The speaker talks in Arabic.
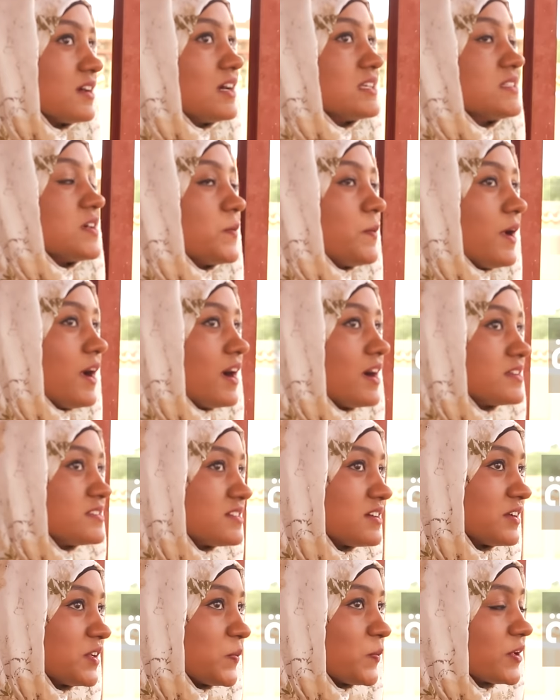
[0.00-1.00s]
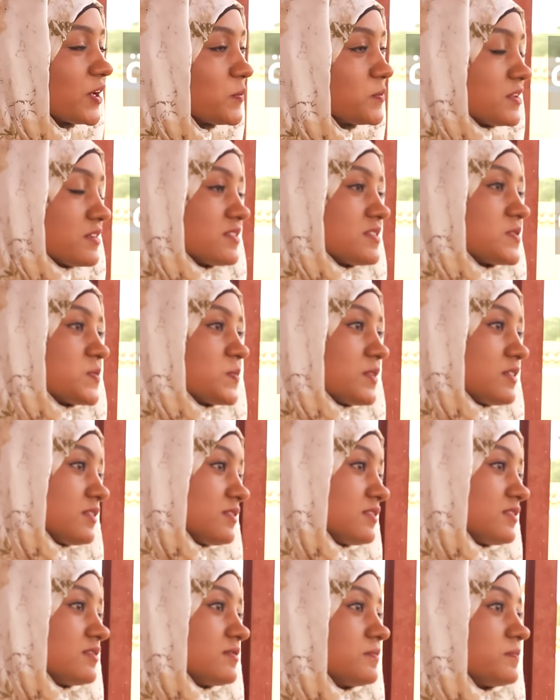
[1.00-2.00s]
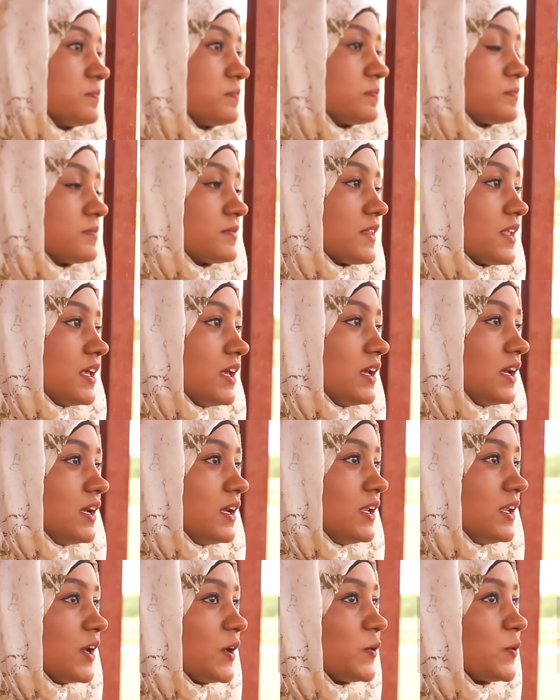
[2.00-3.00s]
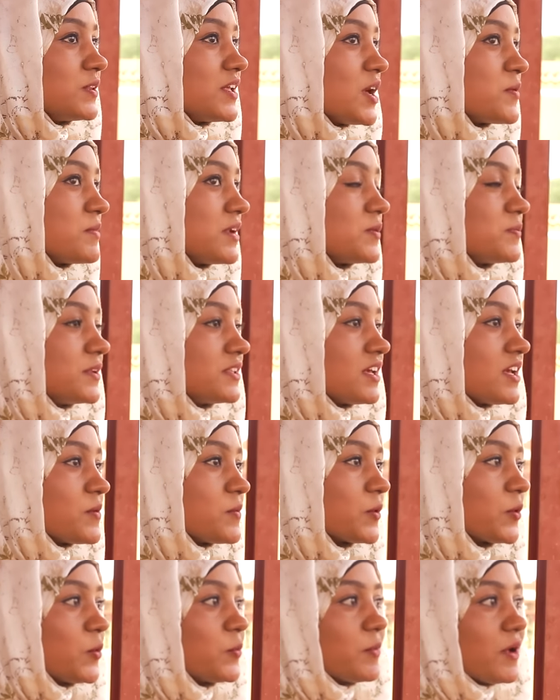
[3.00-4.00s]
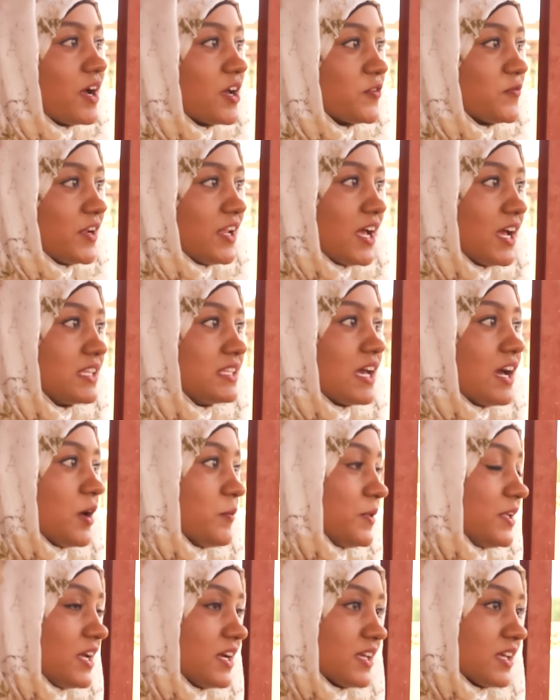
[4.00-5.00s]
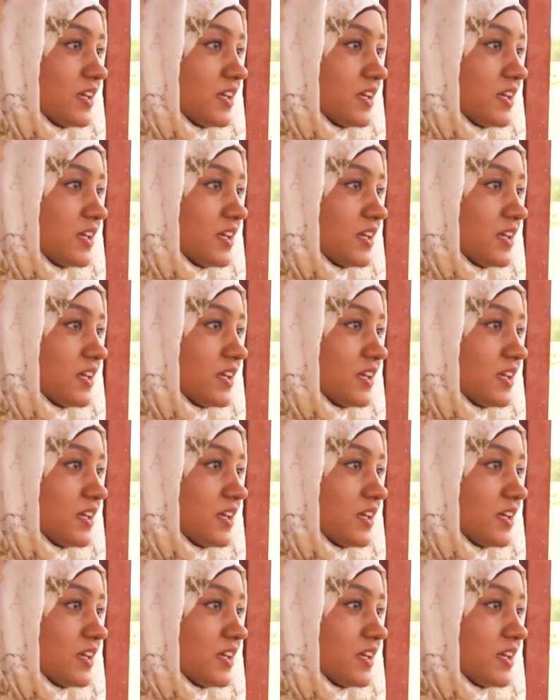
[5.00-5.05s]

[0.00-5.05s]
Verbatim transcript: اصعب حاجه لما ابدا الرسمه لانه دائما البدايه بكون ما عارفه الحاجه دي هعملها